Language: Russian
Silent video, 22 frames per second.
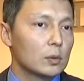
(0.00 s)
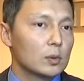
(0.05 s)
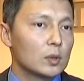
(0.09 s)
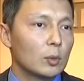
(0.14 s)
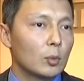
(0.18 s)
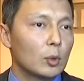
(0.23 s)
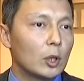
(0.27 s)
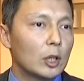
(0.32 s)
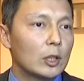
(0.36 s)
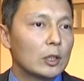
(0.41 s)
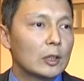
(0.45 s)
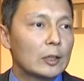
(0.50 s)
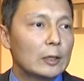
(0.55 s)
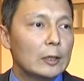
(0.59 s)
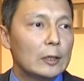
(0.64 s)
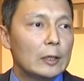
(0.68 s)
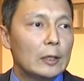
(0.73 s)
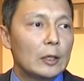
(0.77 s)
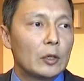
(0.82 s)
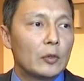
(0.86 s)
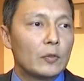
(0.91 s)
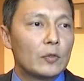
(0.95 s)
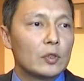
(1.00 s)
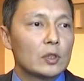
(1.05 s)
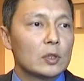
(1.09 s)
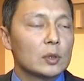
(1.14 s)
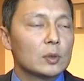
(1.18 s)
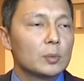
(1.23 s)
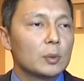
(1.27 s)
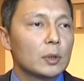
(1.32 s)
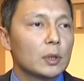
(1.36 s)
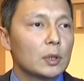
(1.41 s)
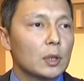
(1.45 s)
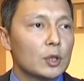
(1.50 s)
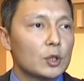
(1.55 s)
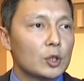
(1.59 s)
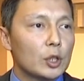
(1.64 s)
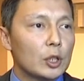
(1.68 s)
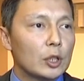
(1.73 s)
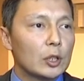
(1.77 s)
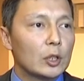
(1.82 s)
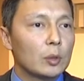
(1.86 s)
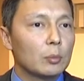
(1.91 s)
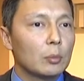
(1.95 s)
собрание вышло с
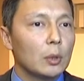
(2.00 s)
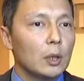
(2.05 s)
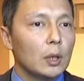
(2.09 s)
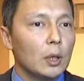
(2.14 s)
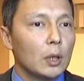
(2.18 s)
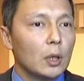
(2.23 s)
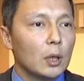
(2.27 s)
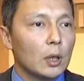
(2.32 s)
предложением